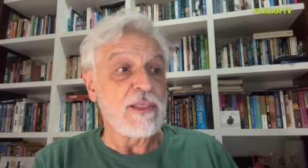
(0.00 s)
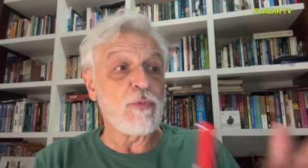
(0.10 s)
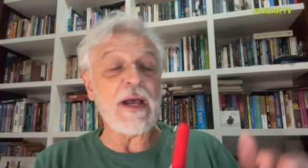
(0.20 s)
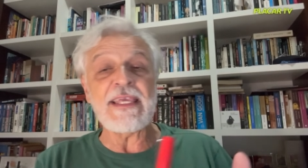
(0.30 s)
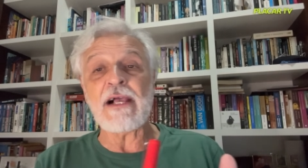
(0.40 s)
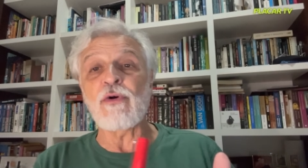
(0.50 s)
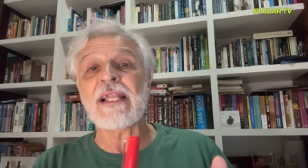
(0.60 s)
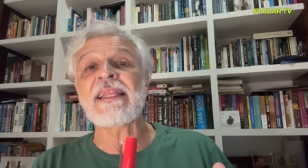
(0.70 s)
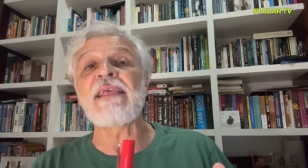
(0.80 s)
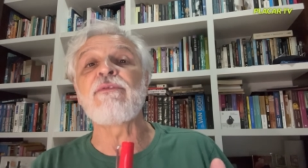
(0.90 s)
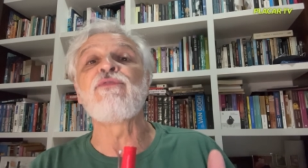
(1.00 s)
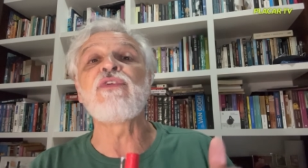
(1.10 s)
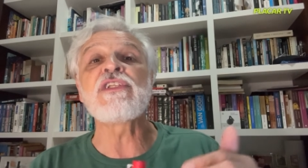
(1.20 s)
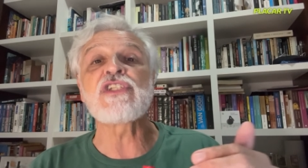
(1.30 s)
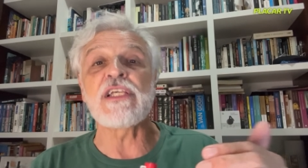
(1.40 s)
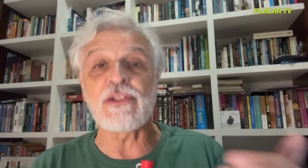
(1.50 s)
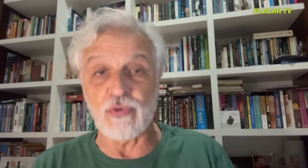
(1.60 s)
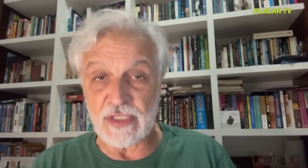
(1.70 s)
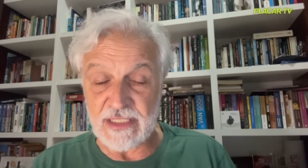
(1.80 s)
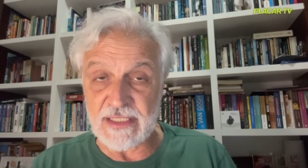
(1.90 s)
E o Bahia agora tem
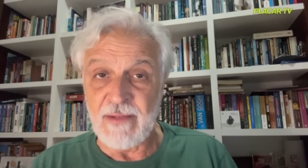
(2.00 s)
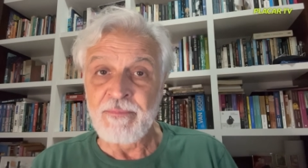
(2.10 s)
22.